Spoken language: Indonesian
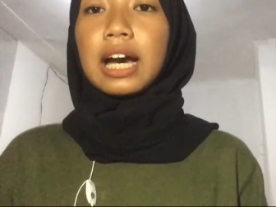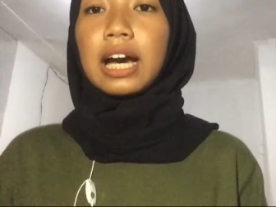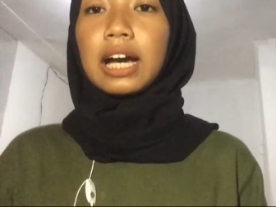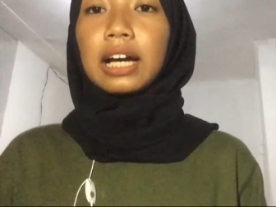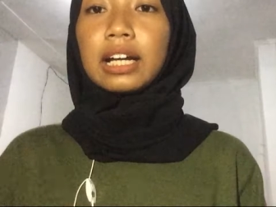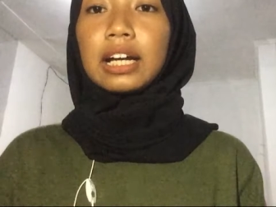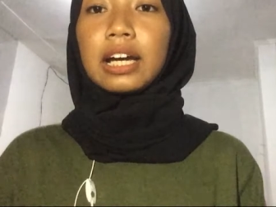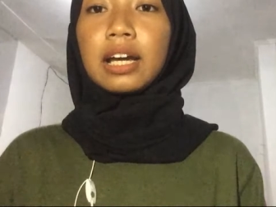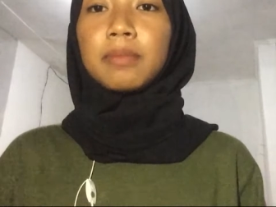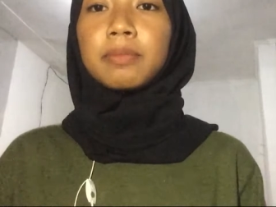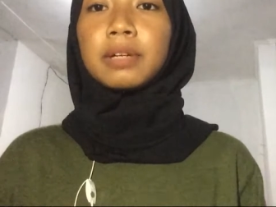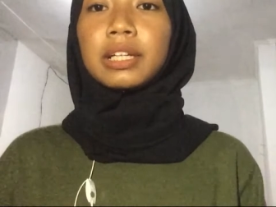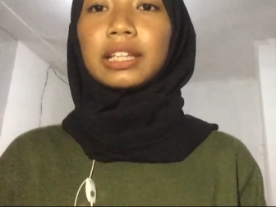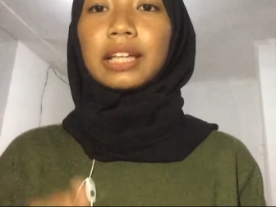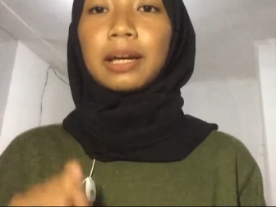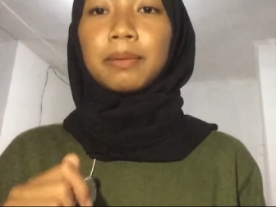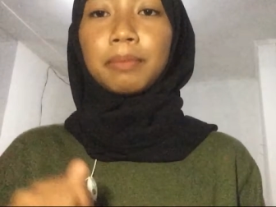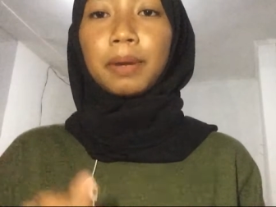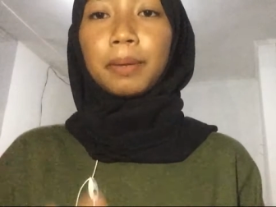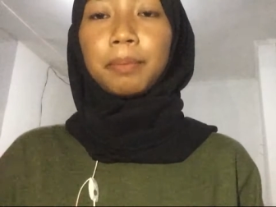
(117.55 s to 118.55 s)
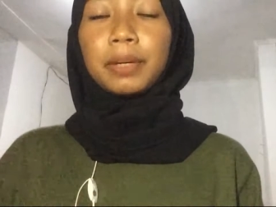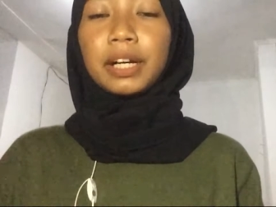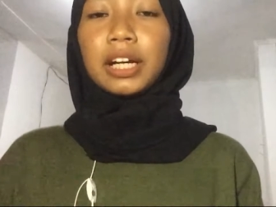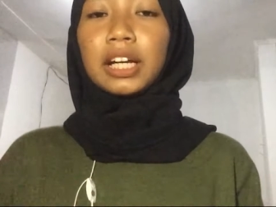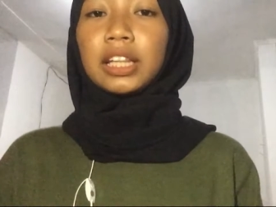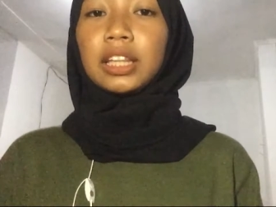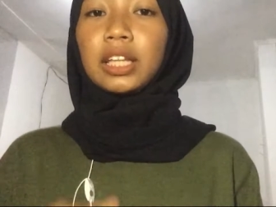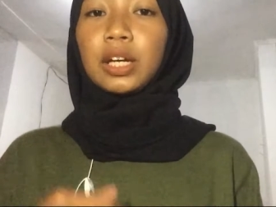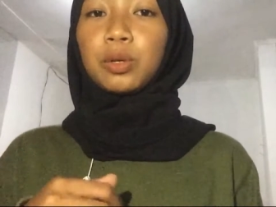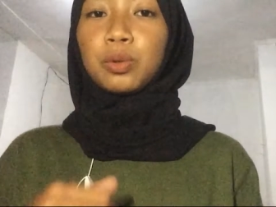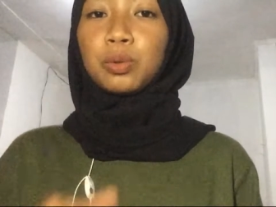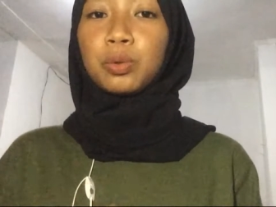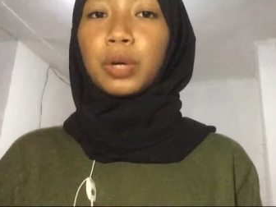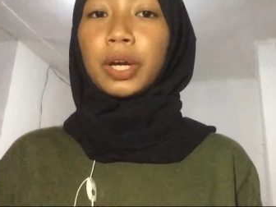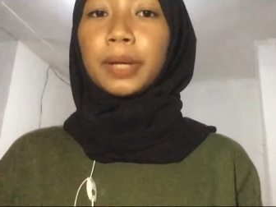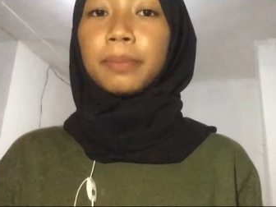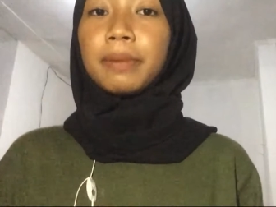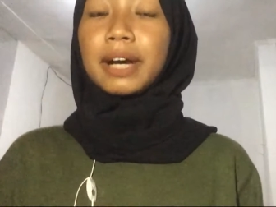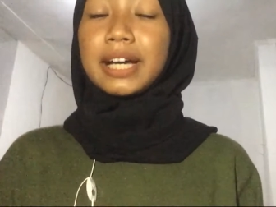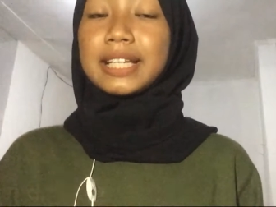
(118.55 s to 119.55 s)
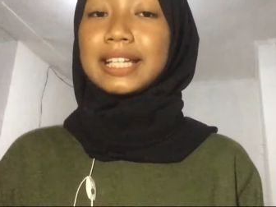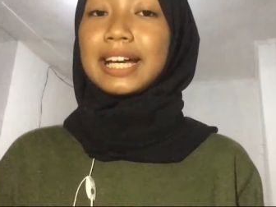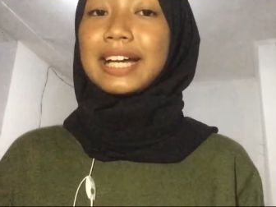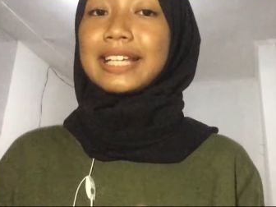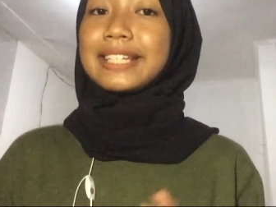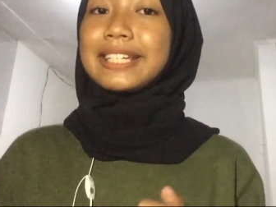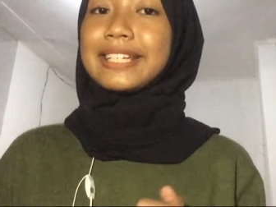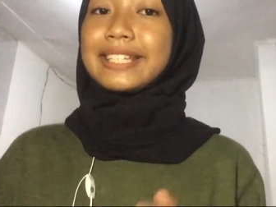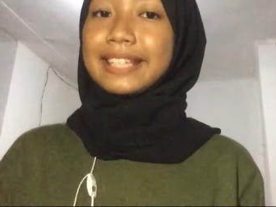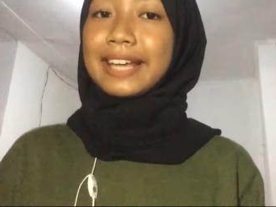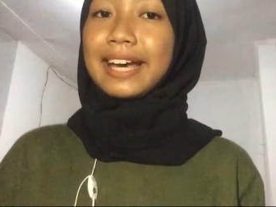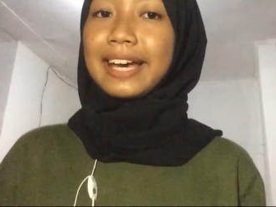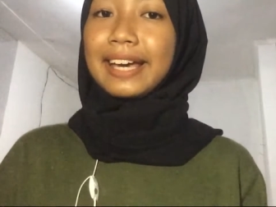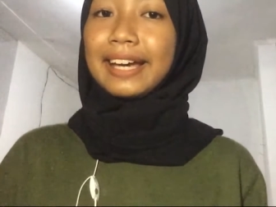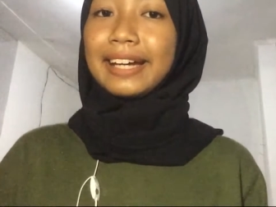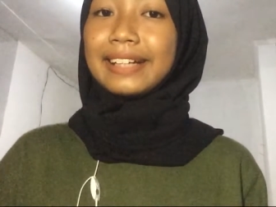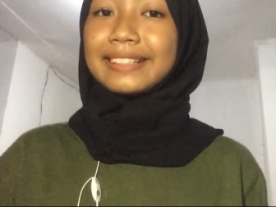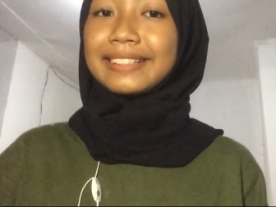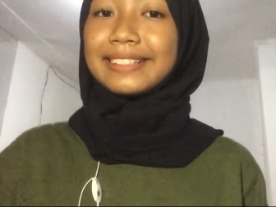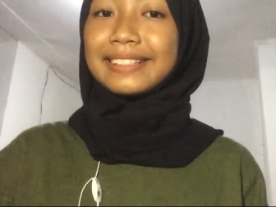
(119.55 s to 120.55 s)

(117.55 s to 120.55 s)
agar bertambah pengetahuan bahasa asing saya.